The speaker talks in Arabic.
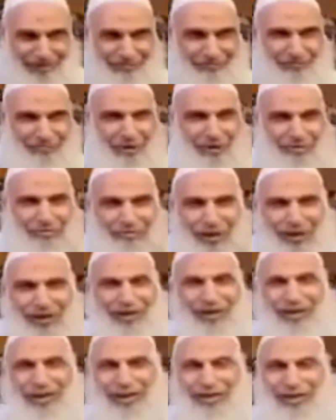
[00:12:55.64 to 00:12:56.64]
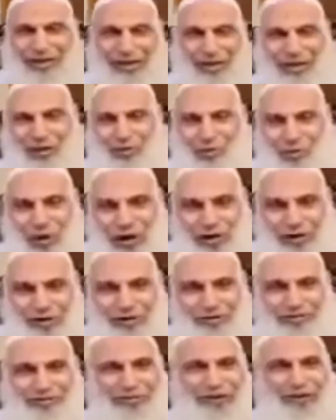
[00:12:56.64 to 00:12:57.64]
بالميه الحلوه
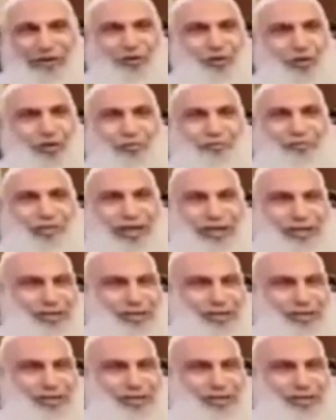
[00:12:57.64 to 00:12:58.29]
في اليوم ده